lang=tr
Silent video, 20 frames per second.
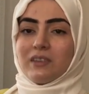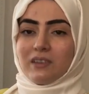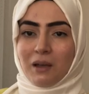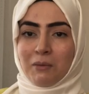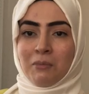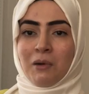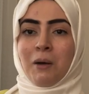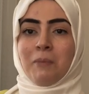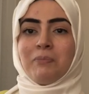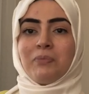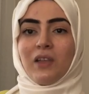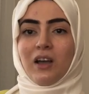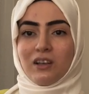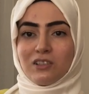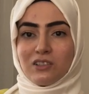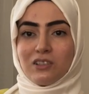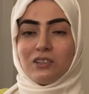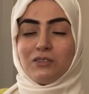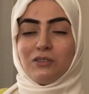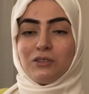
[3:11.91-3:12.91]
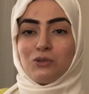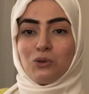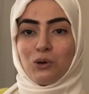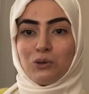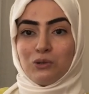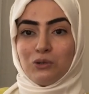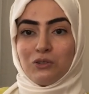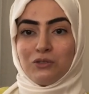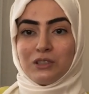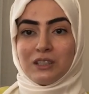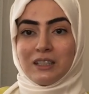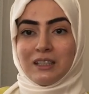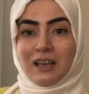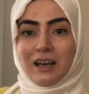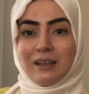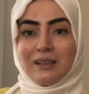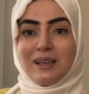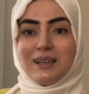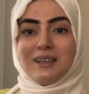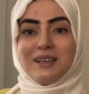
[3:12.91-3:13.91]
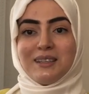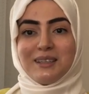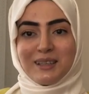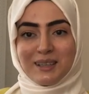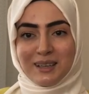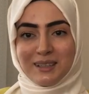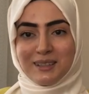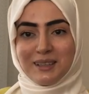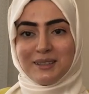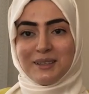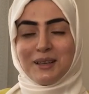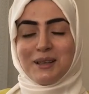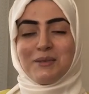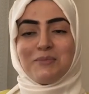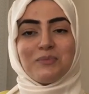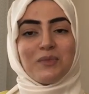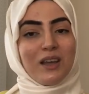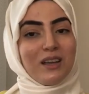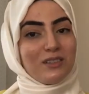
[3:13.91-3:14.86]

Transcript: Tamam açlık ve tokluk sinyallerine dikkat edelim.